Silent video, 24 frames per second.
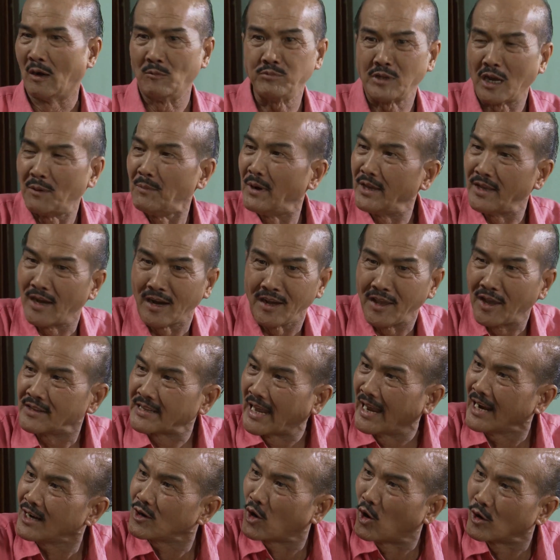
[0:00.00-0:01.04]
Ông chừng bây giờ
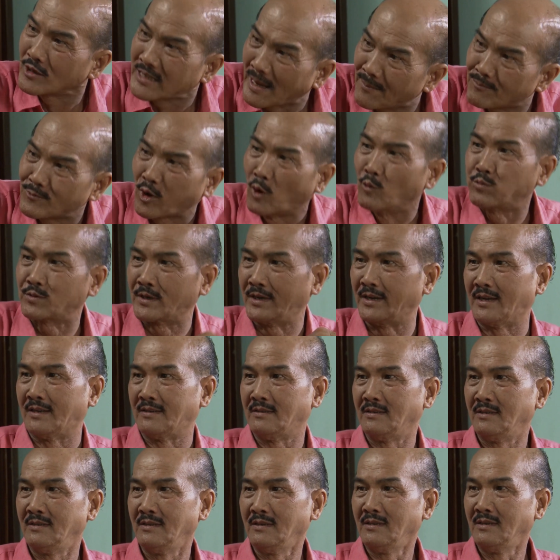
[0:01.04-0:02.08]
hiện tại ông còn thâm hụt
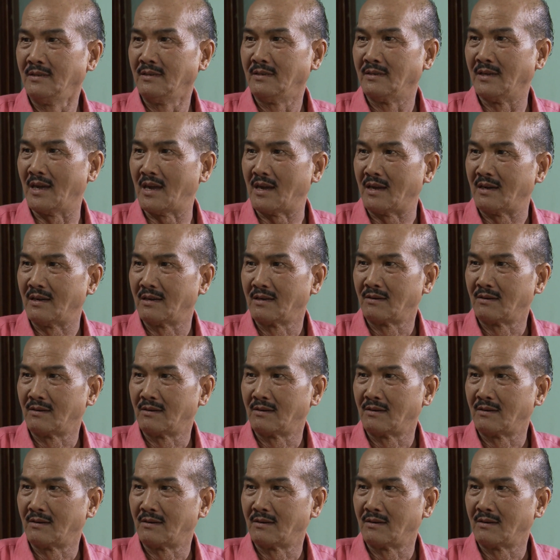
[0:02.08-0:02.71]
kìa ha